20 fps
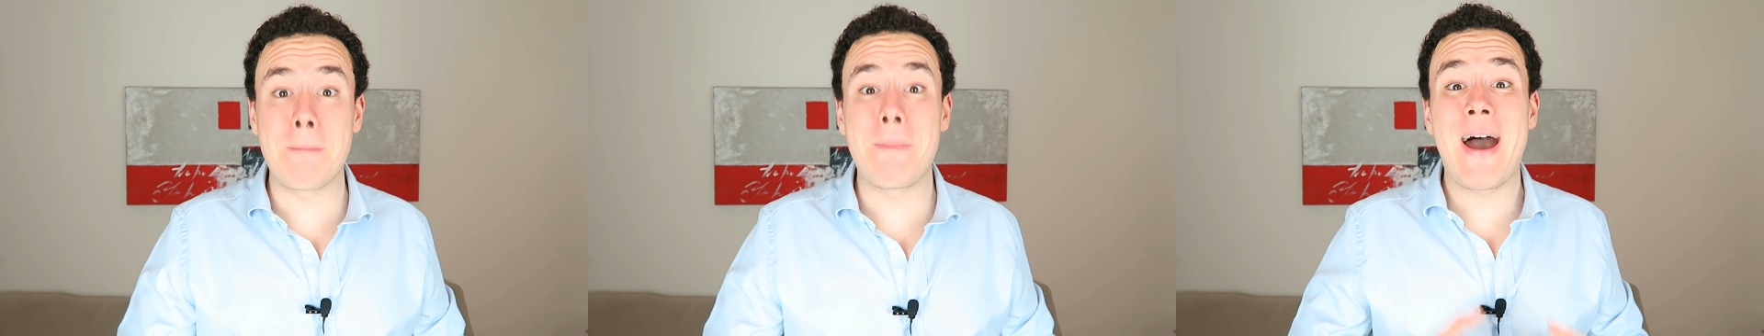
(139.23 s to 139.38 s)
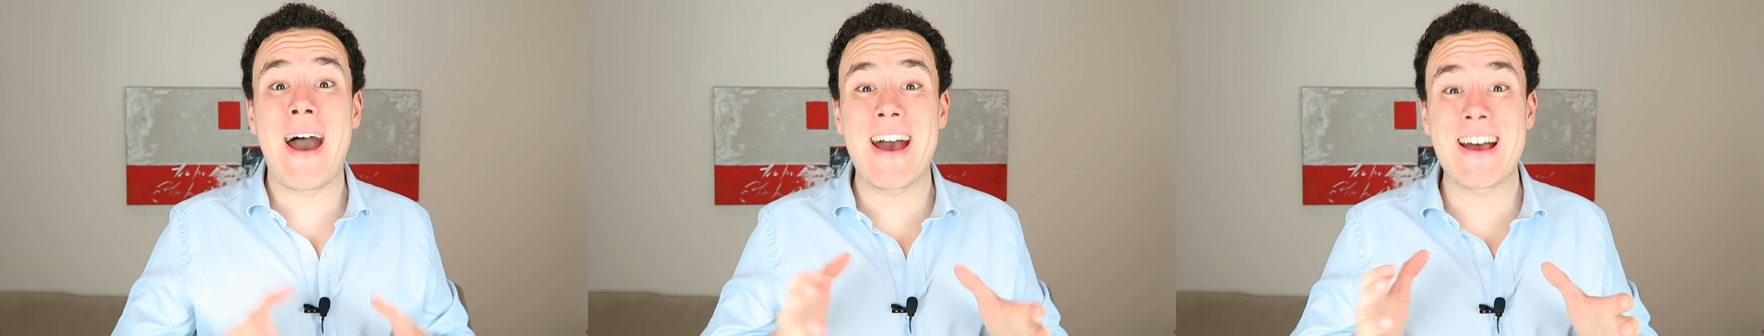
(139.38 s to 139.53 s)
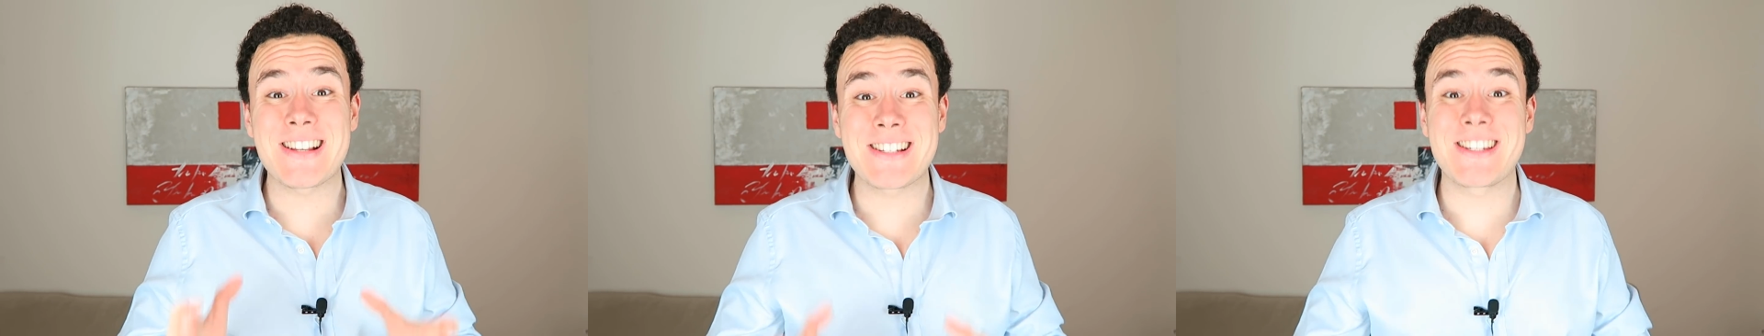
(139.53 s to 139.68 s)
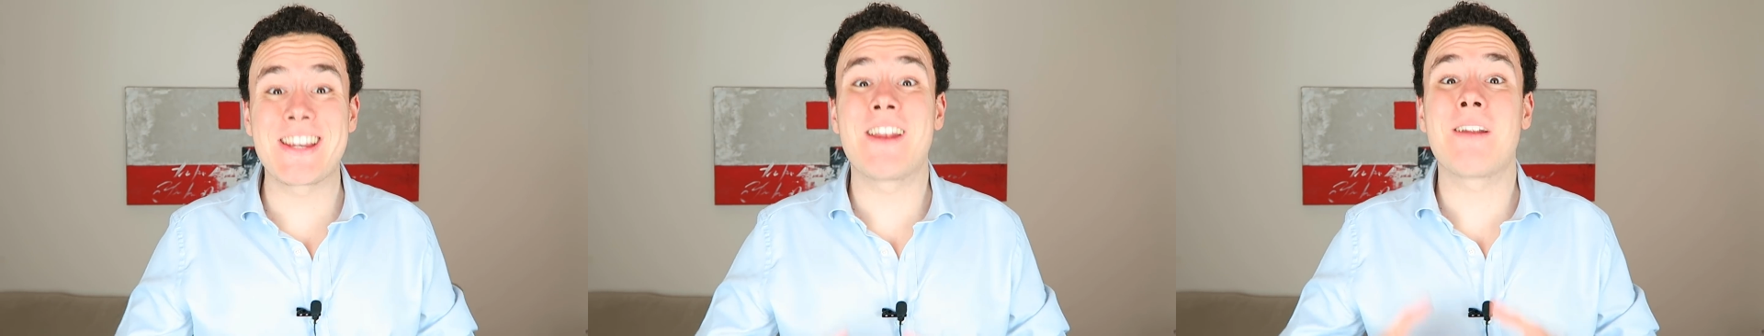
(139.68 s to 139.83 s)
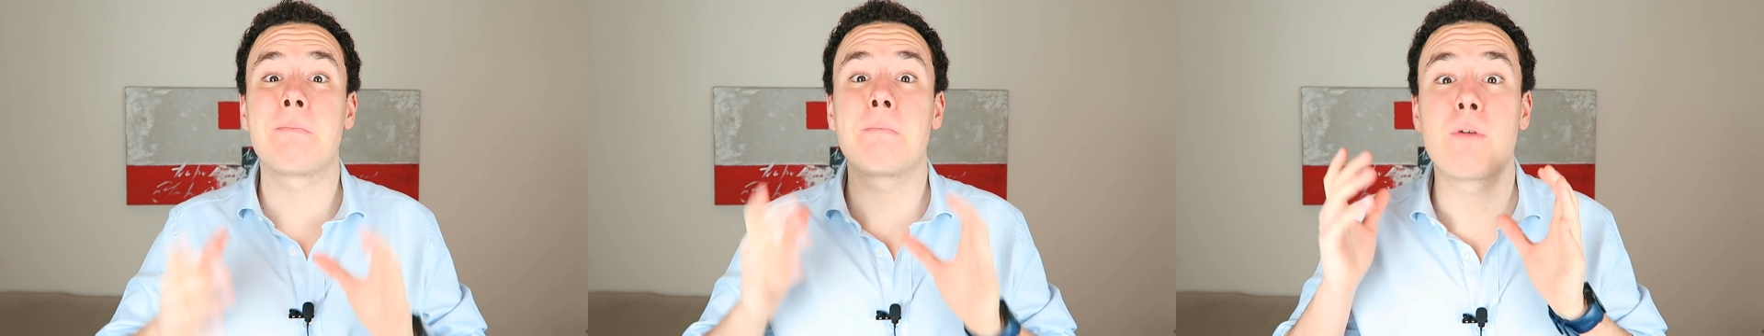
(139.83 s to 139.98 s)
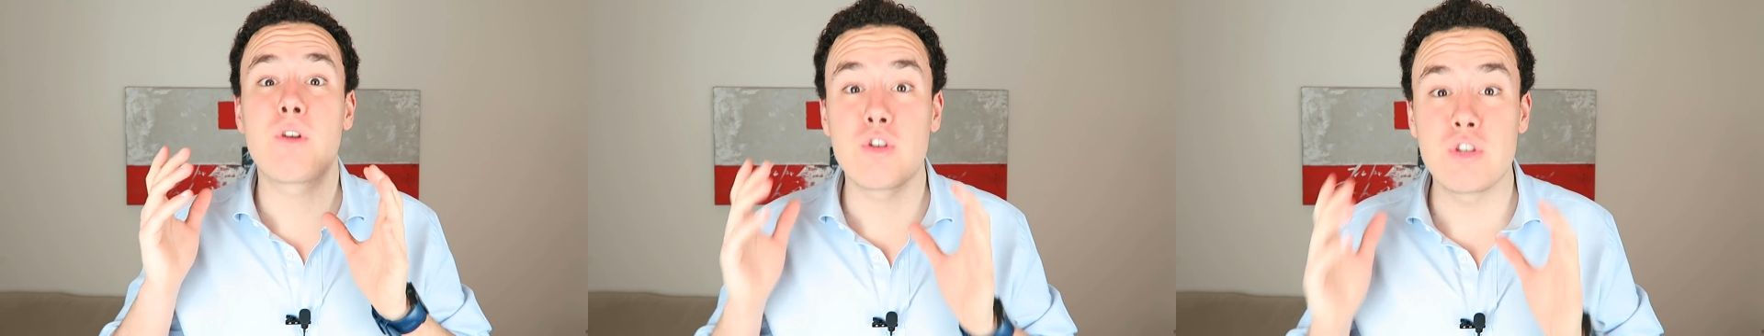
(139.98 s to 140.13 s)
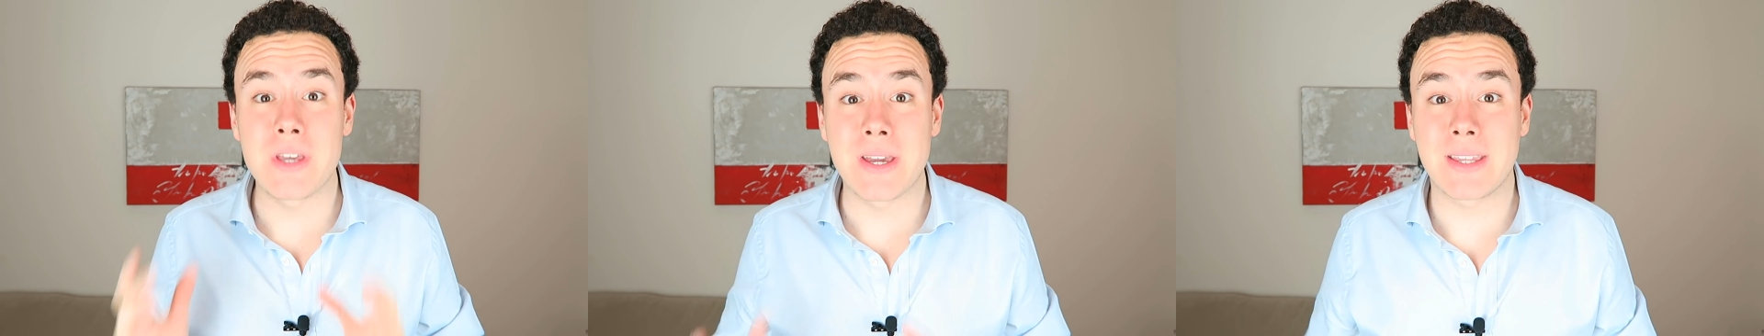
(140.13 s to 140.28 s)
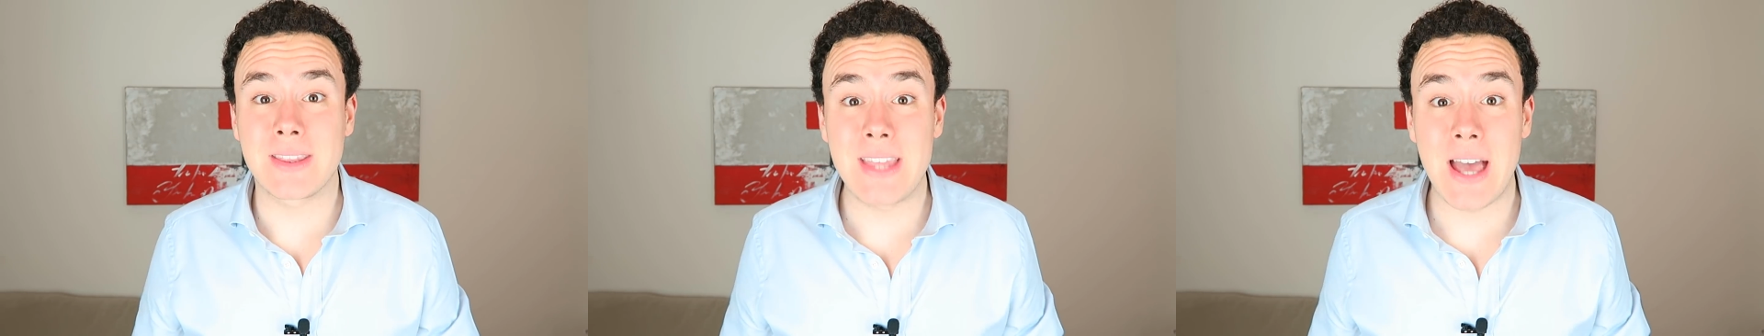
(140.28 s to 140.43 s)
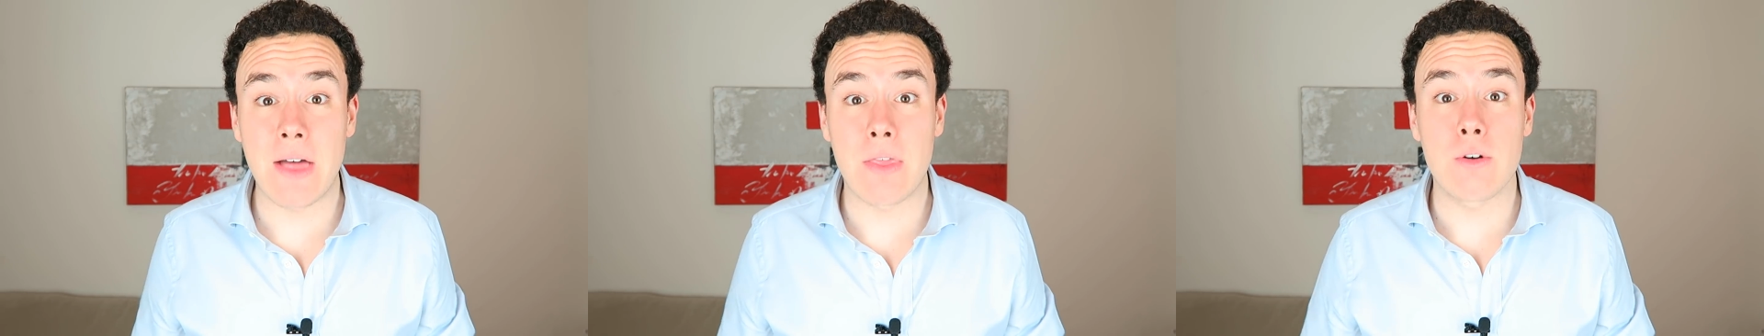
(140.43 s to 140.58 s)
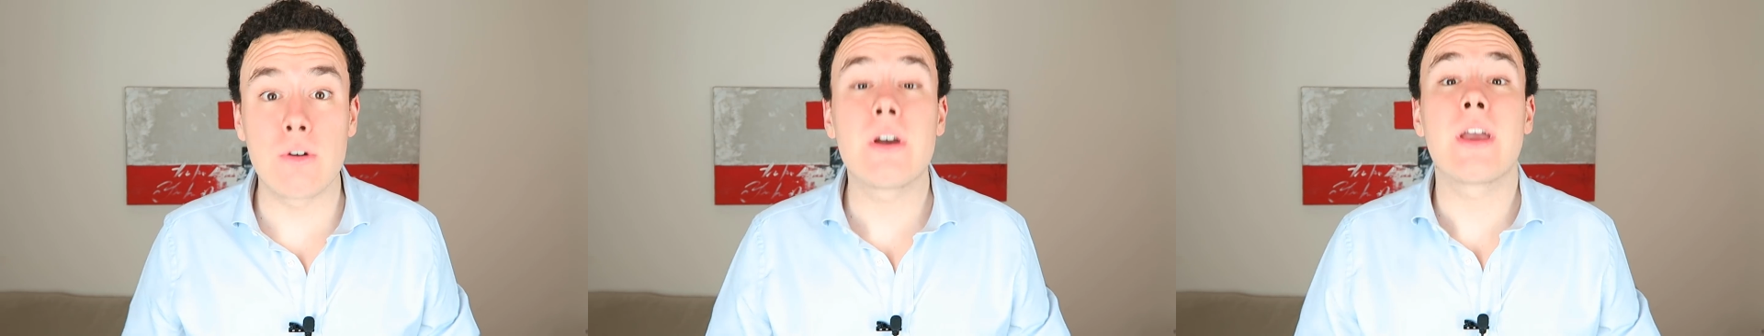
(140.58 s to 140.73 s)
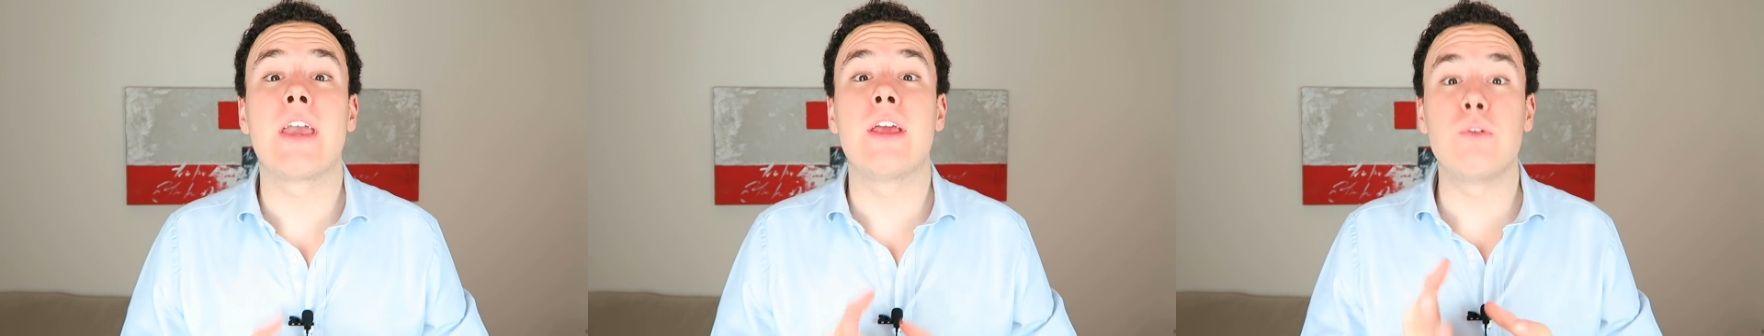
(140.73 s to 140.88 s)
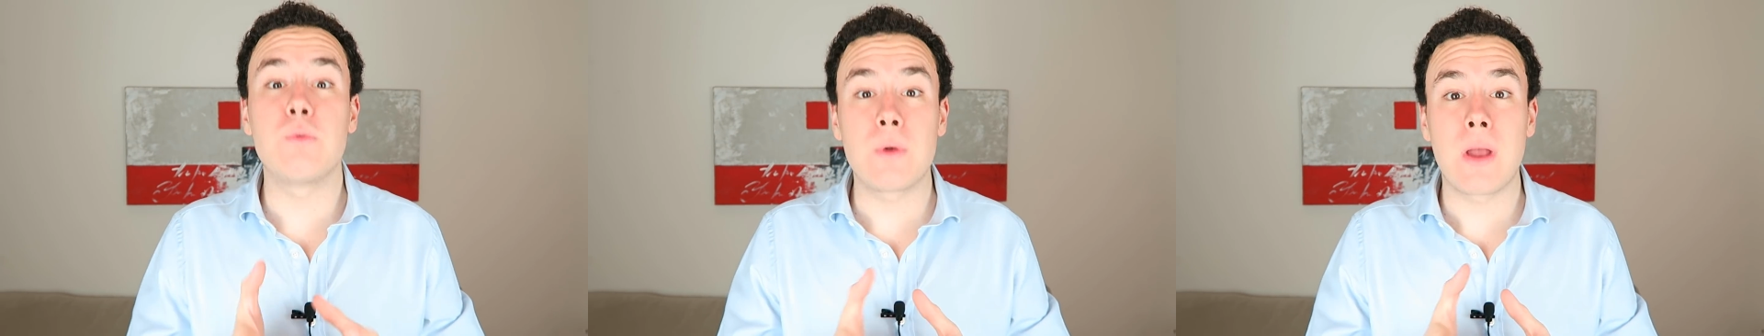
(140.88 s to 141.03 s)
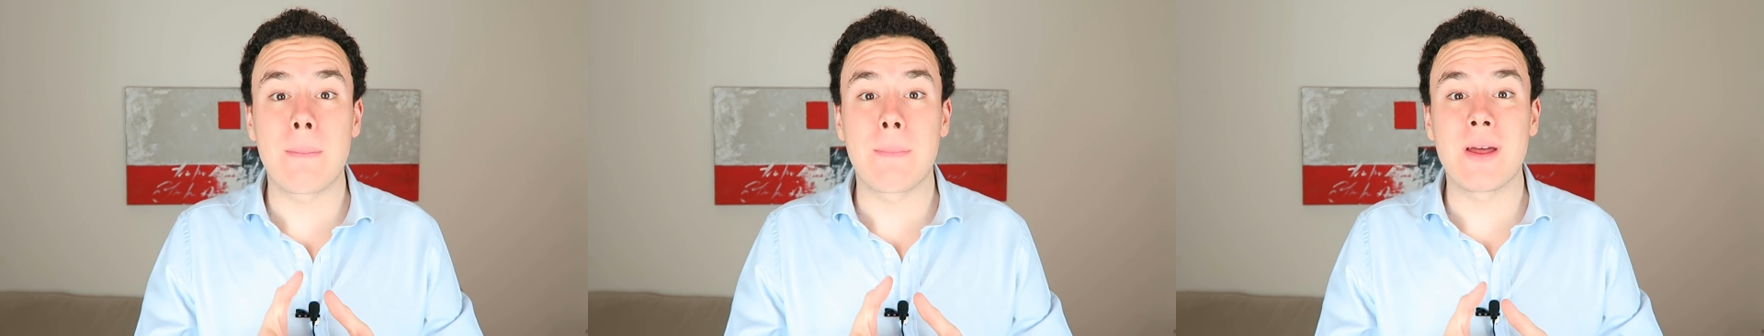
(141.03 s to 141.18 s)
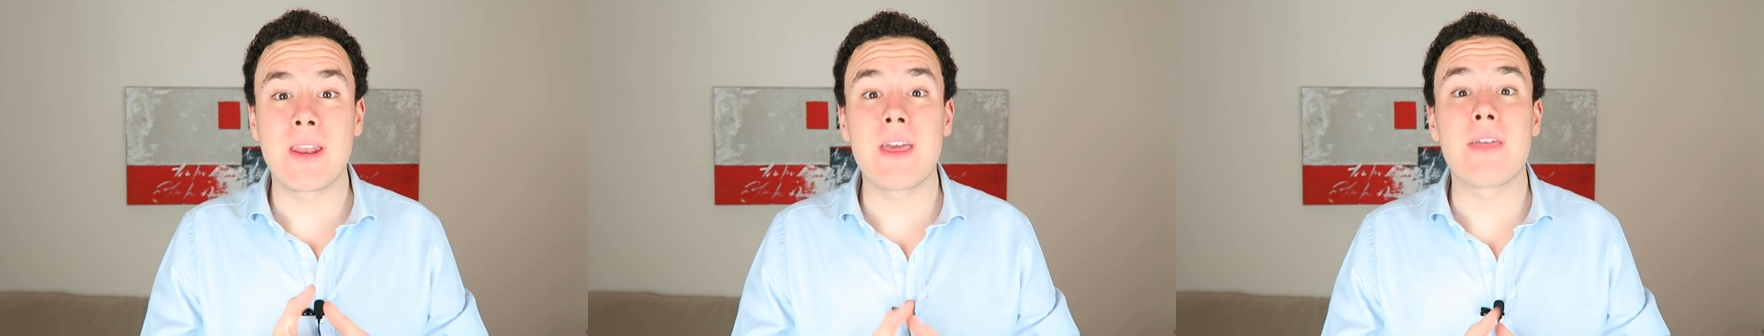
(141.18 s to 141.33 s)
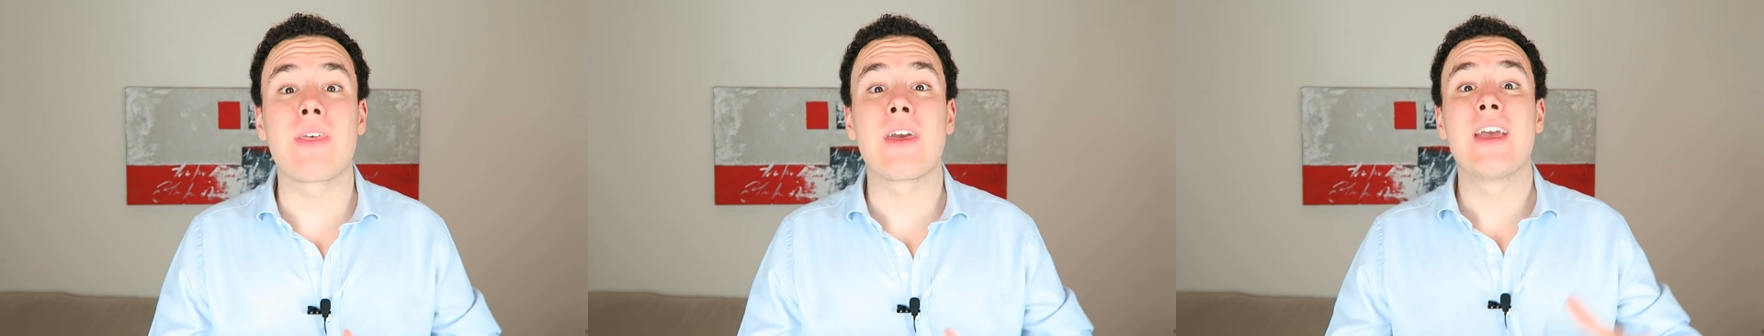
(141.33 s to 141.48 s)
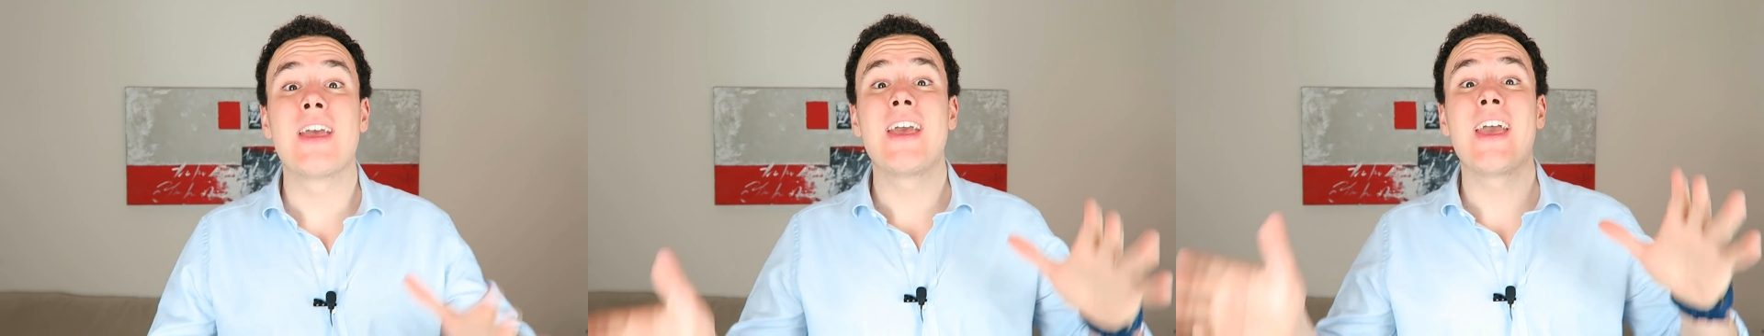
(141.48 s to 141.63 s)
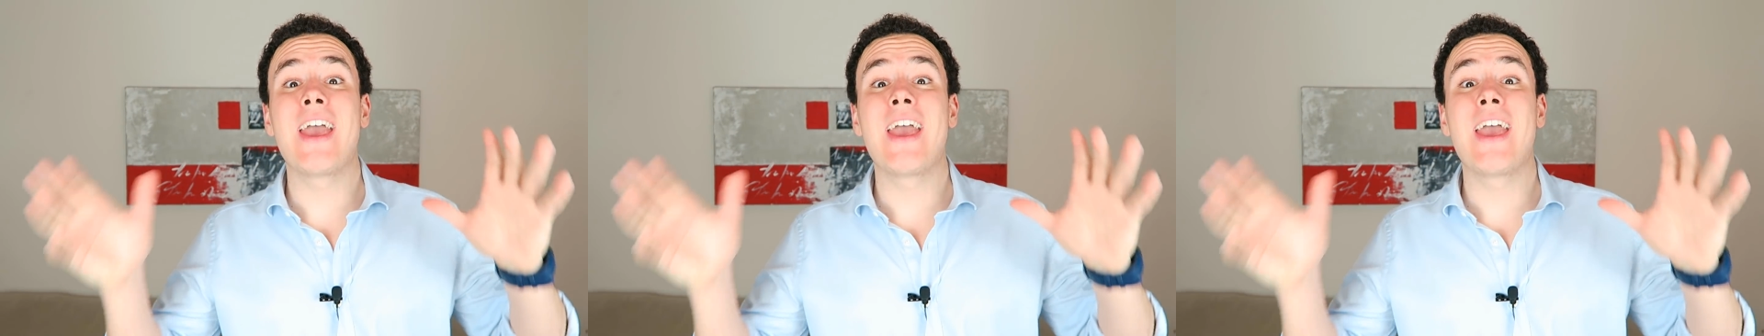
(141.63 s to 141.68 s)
va a ser proyectado en una pared,